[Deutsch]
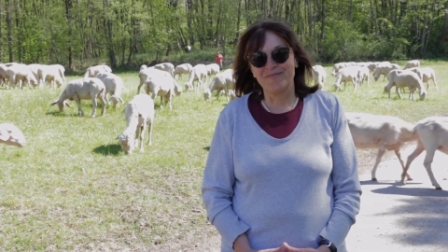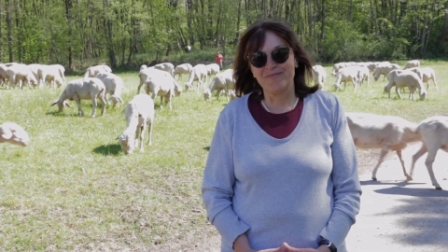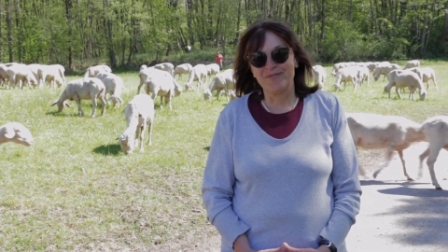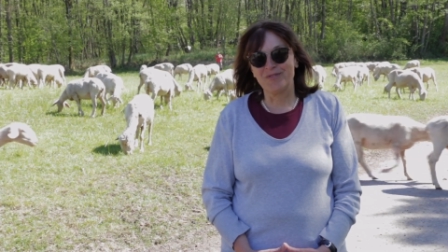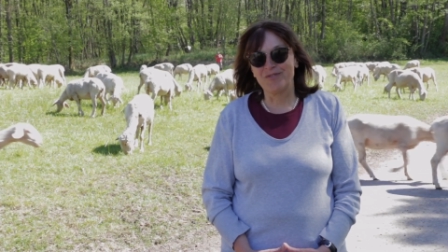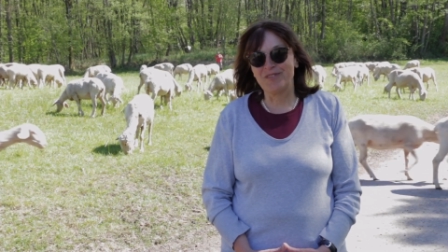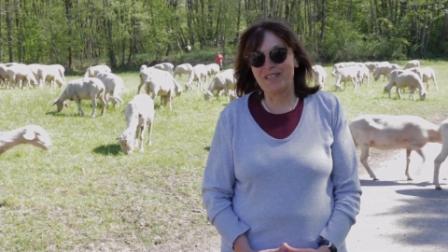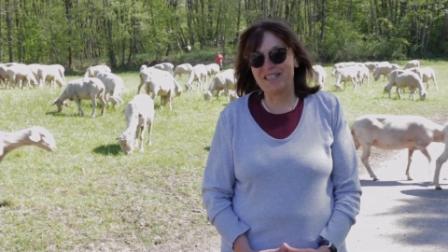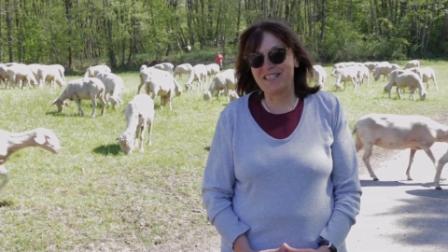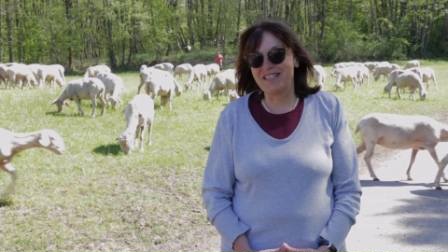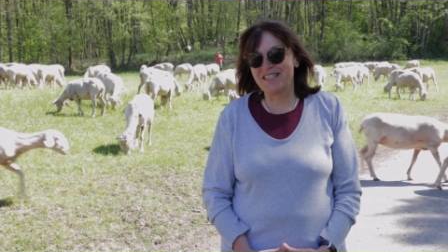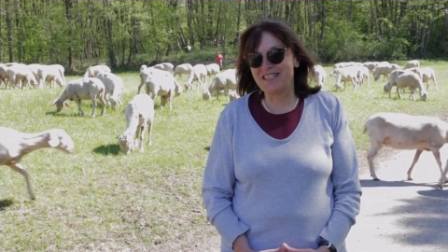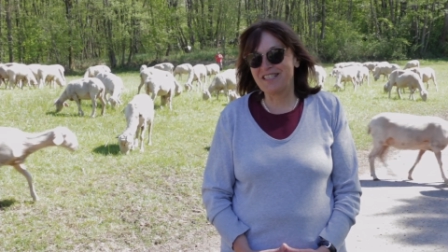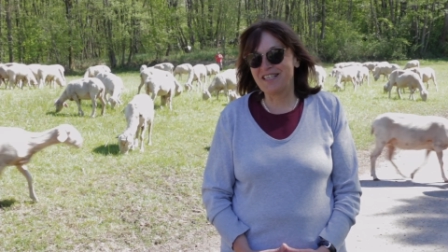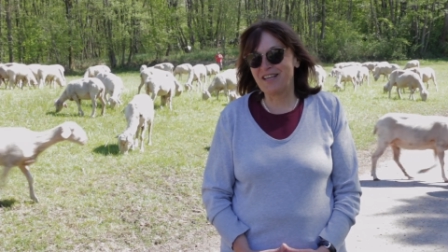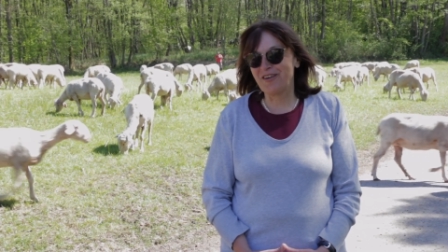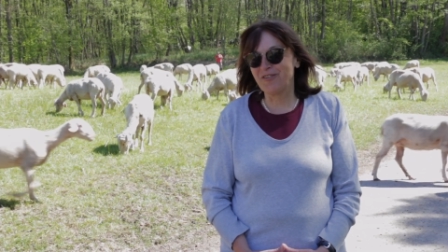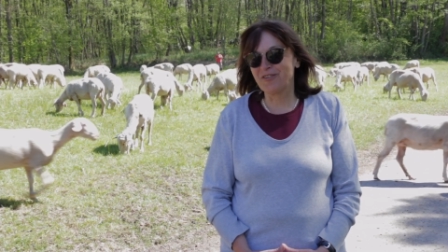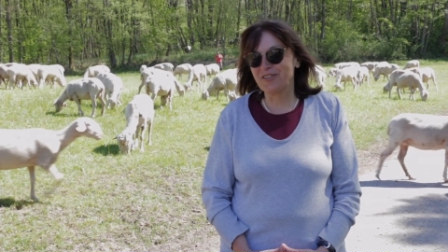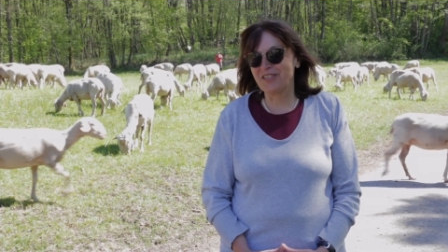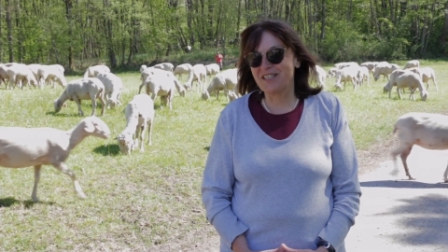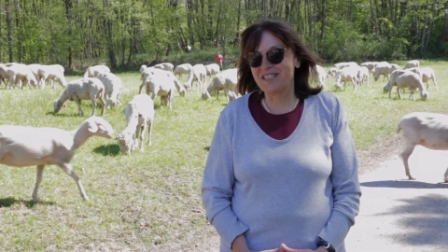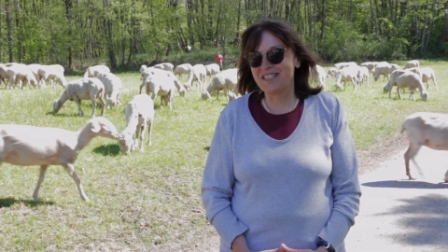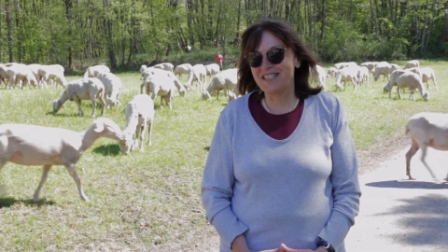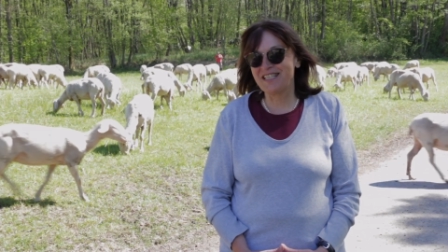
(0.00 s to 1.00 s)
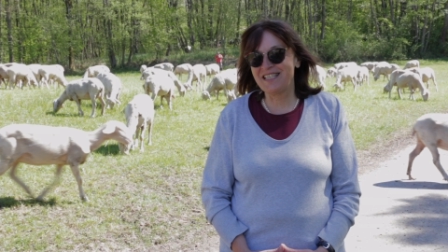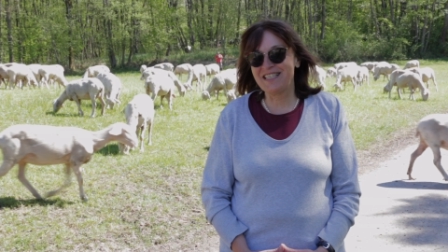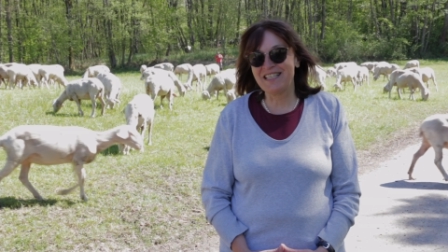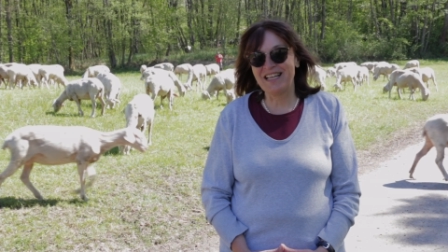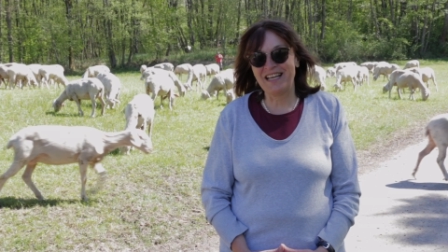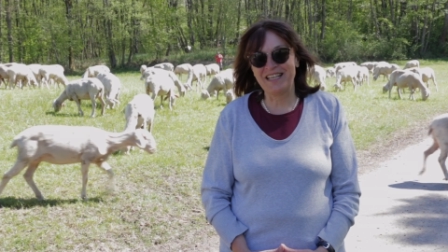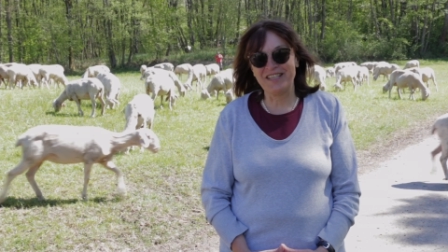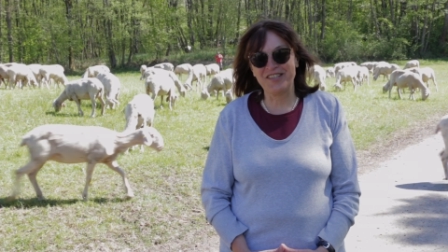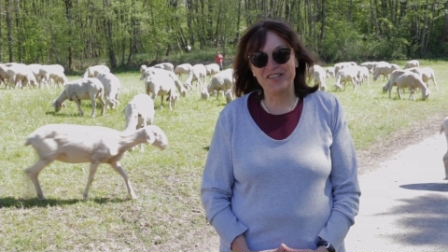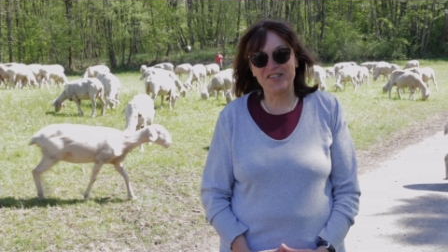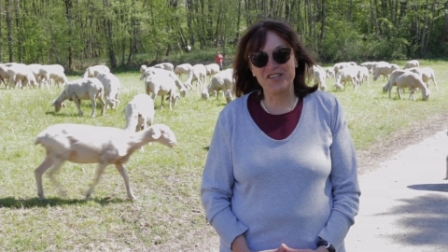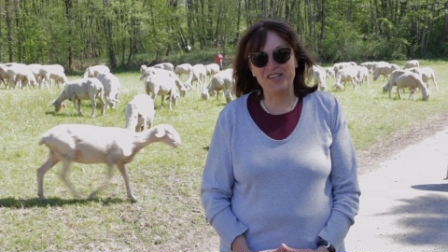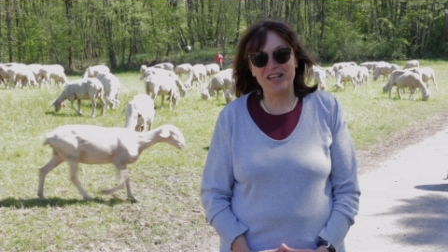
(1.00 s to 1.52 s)
Und das ist ja auch der Sinn
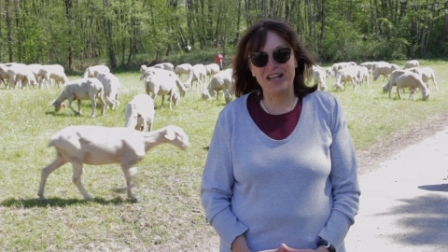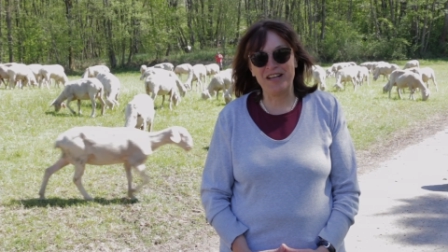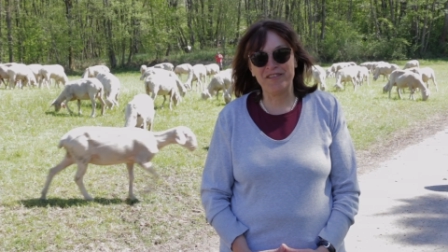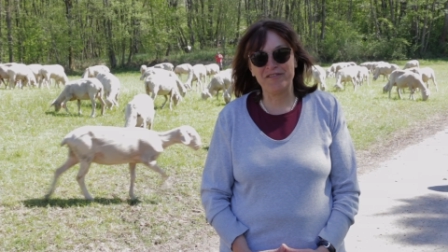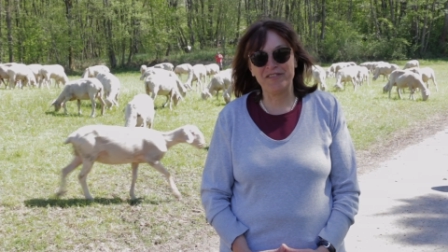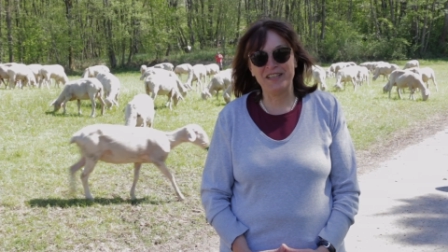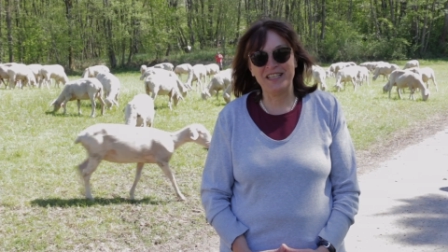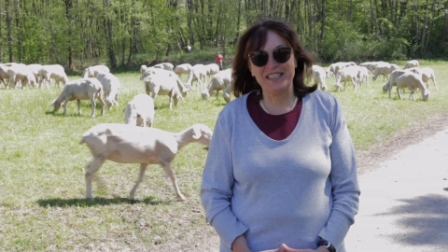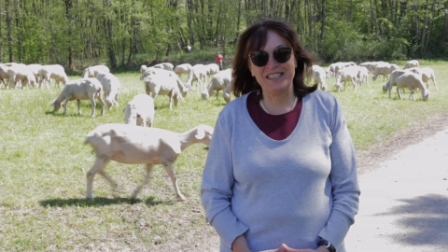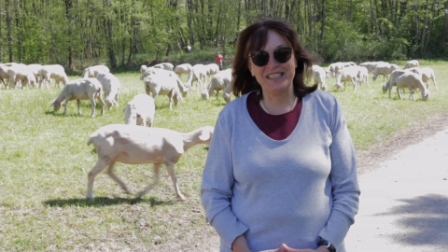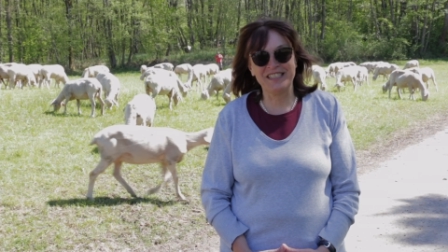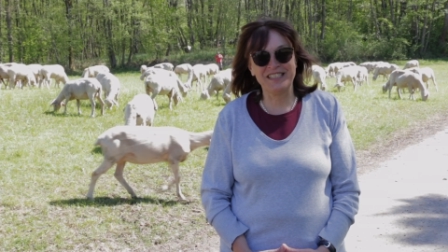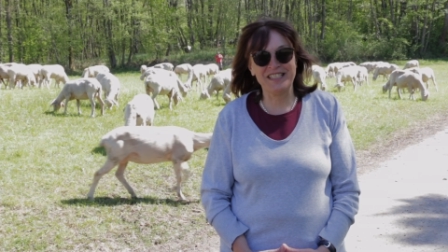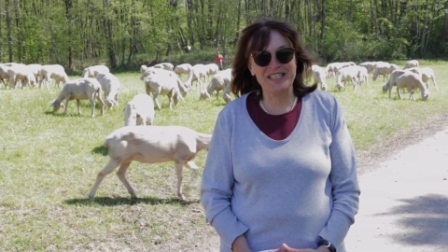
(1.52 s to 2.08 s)
einer Schafherde.